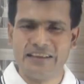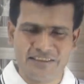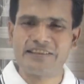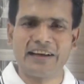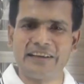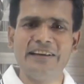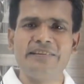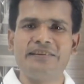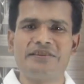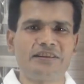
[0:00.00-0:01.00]
এসে থাকে
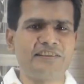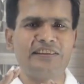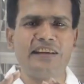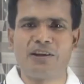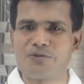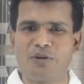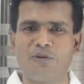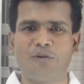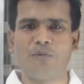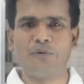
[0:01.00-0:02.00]
সেটি নিয়ে আলোচনা
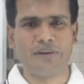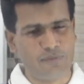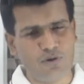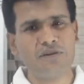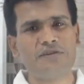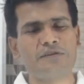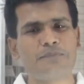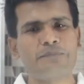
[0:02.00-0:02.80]
করব ডিয়ার ভিউয়ার্স